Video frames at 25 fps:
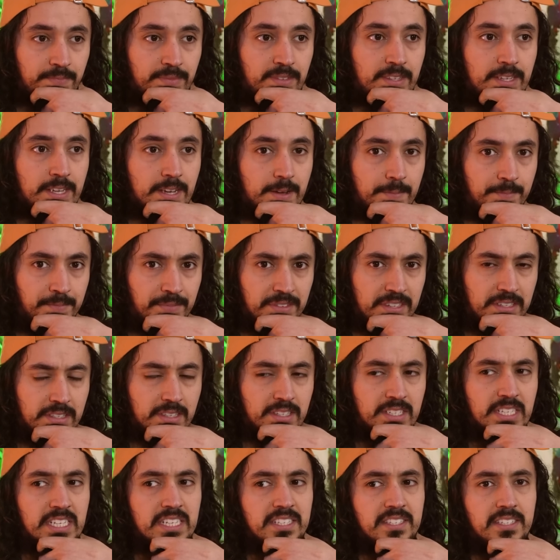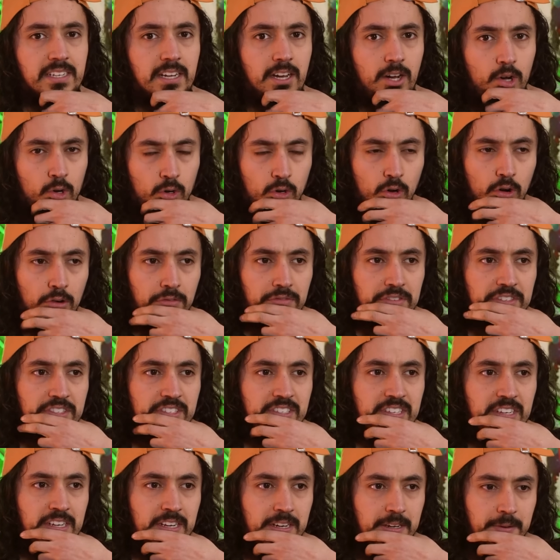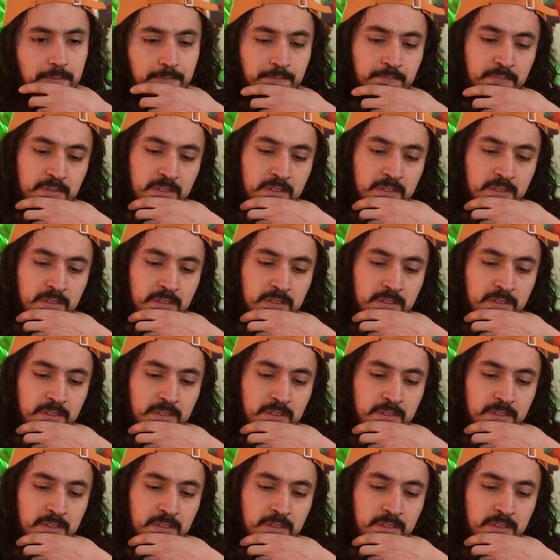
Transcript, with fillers: Ja, die jetzt, die jetzt auch offiziell